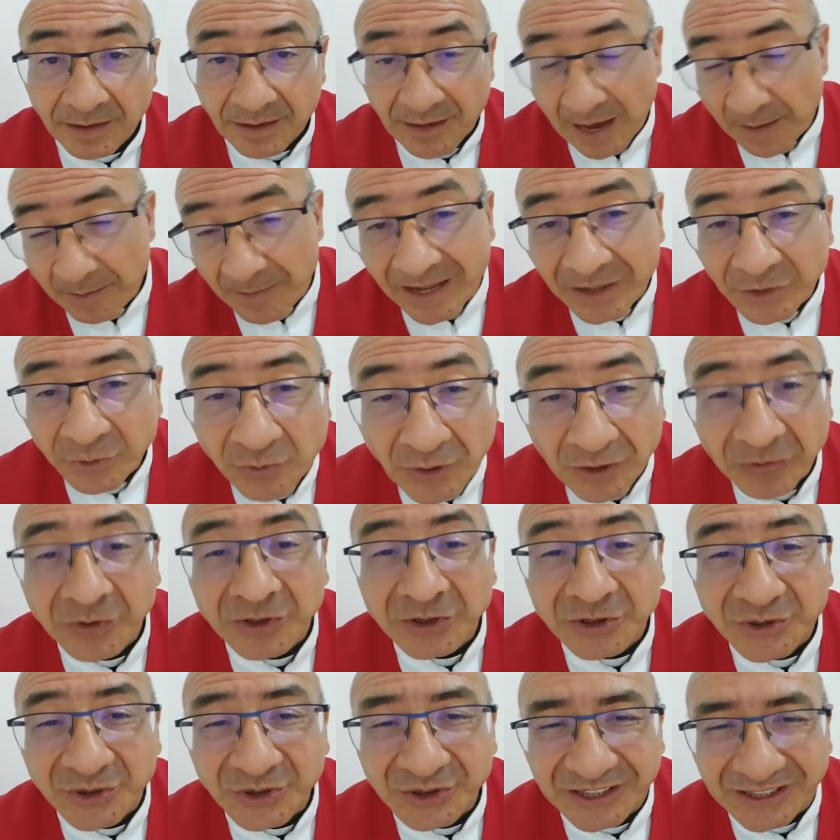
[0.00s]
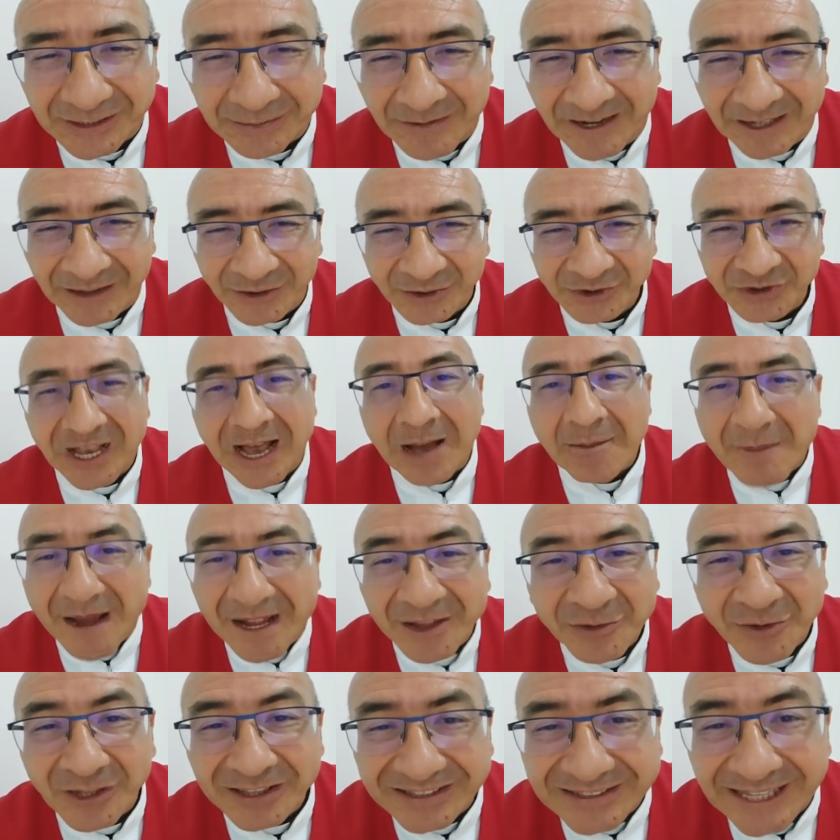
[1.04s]
amando a nuestros hermanos,
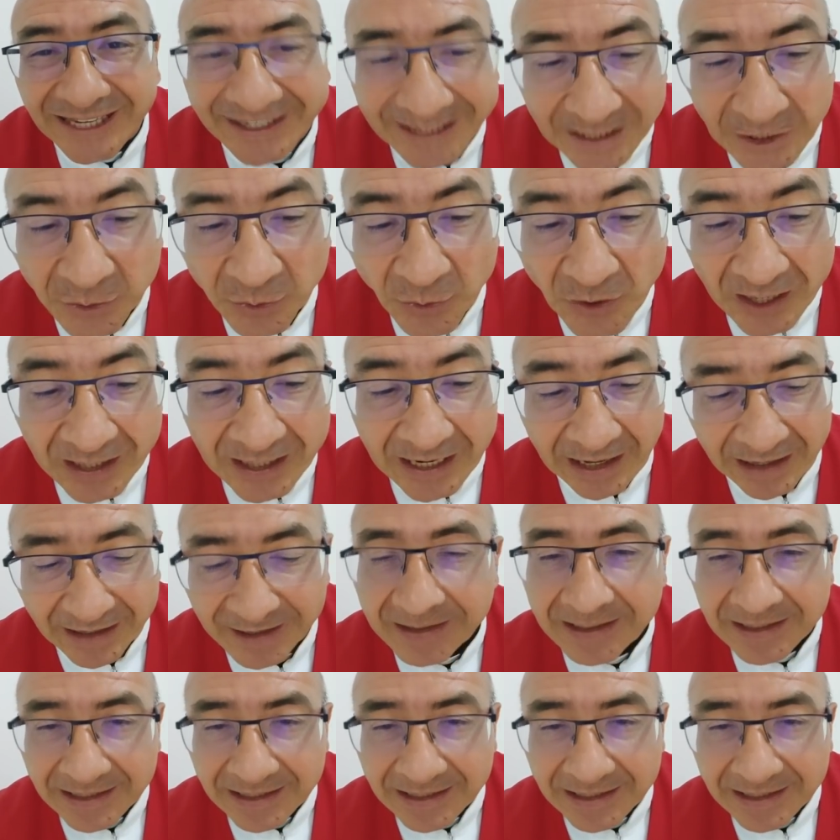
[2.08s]
amando hasta que duela.